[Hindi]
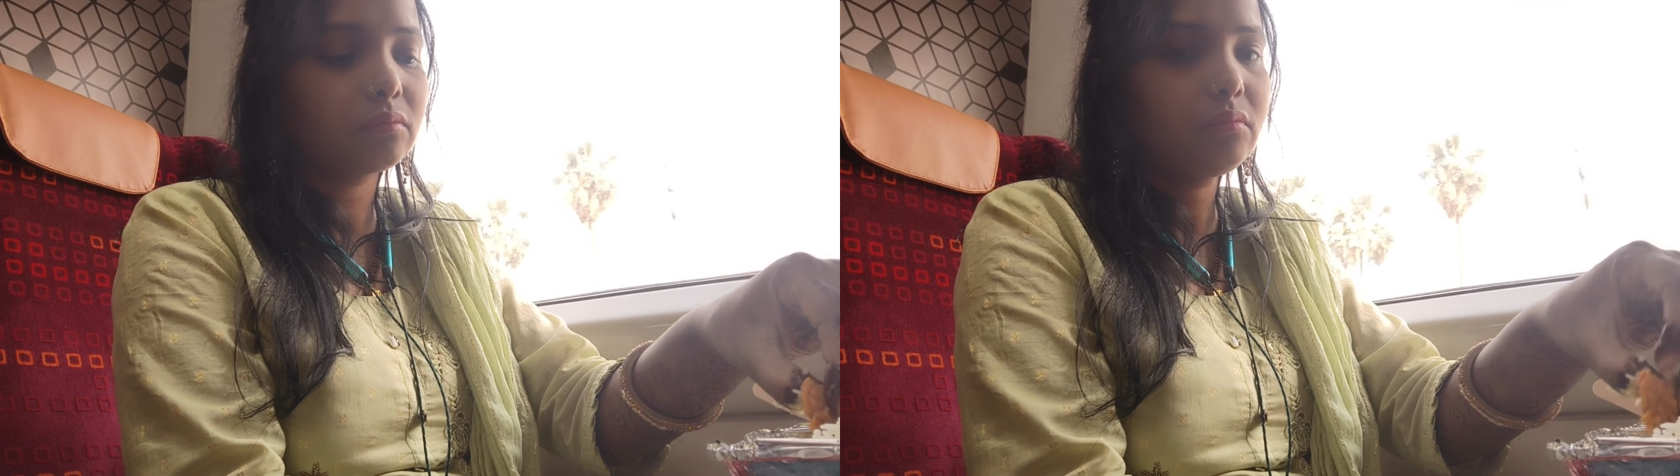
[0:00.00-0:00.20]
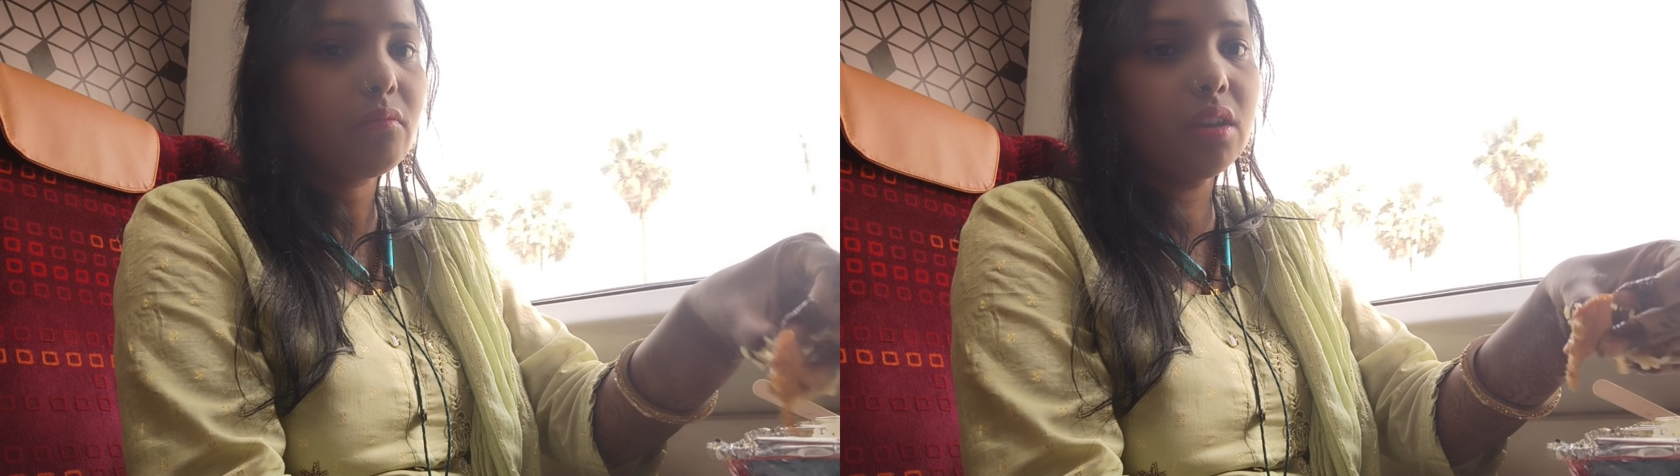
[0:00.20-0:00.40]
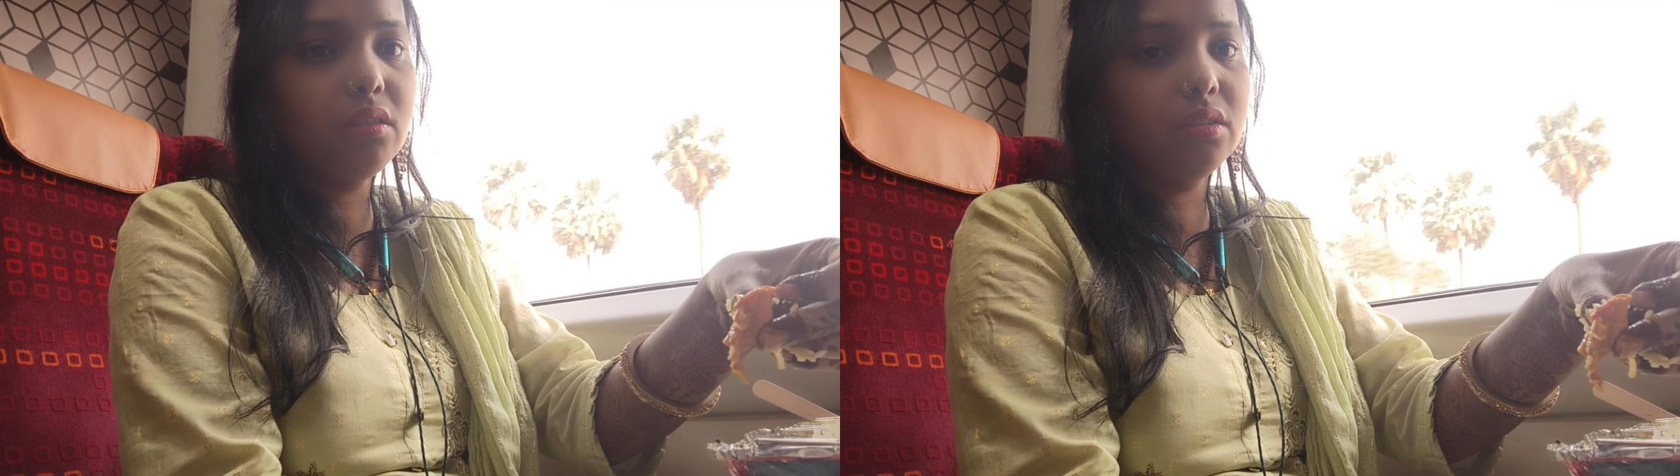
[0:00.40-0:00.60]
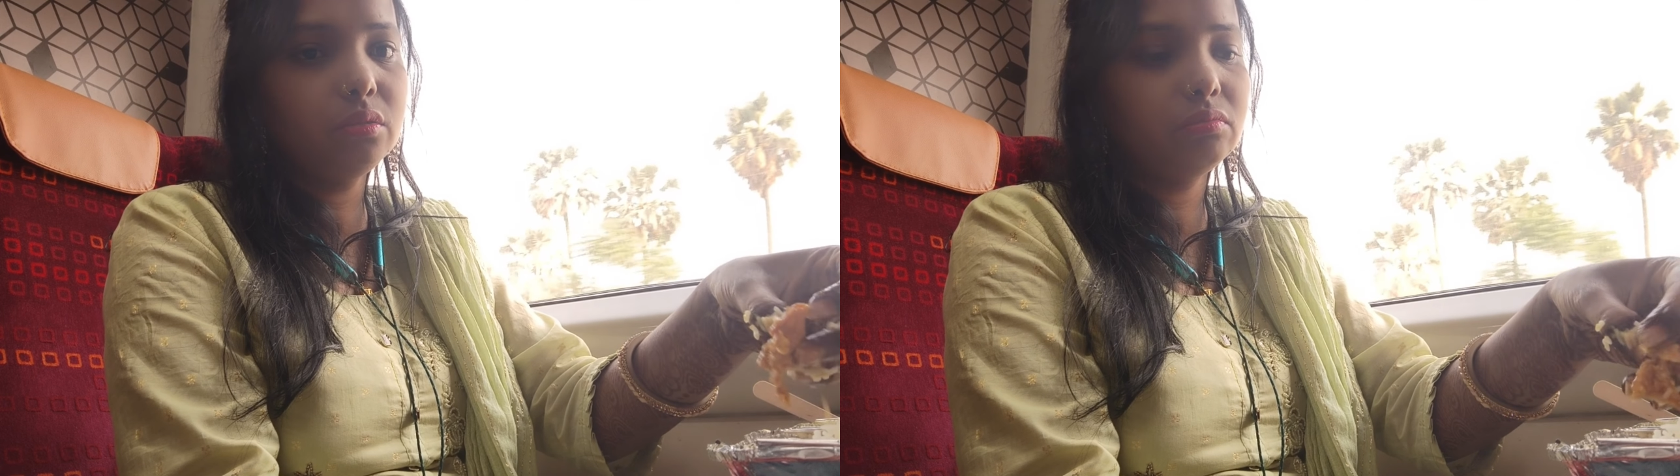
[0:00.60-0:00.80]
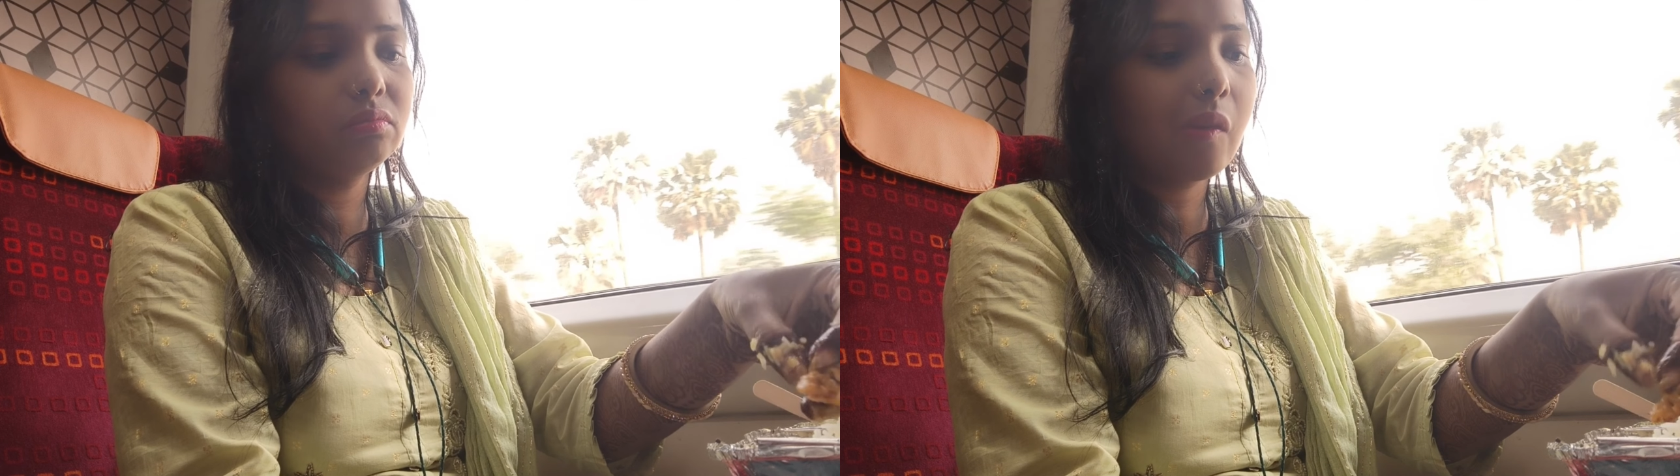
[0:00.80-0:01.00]
यहाँ पे
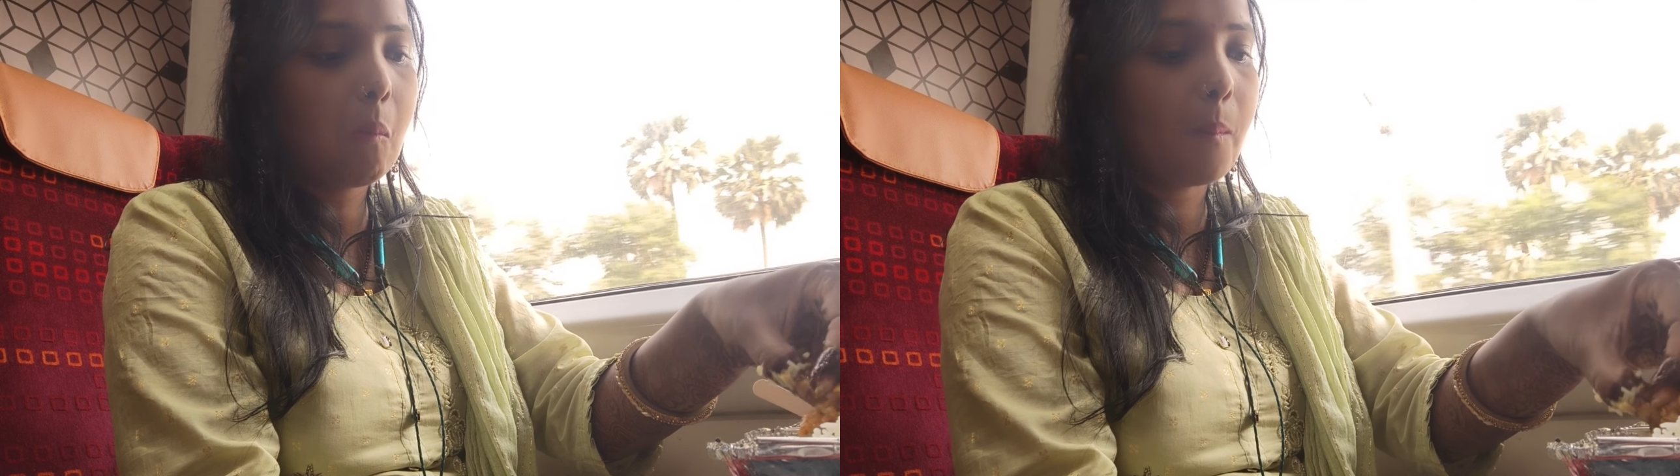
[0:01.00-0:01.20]
देखिए जो ये